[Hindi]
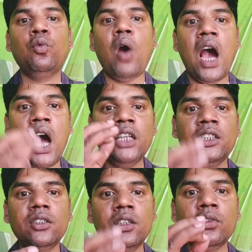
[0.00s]
को आज
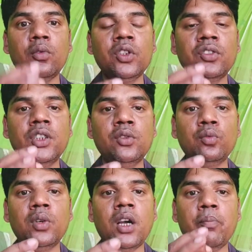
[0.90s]
तक
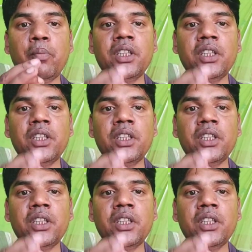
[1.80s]
अस्तित्व का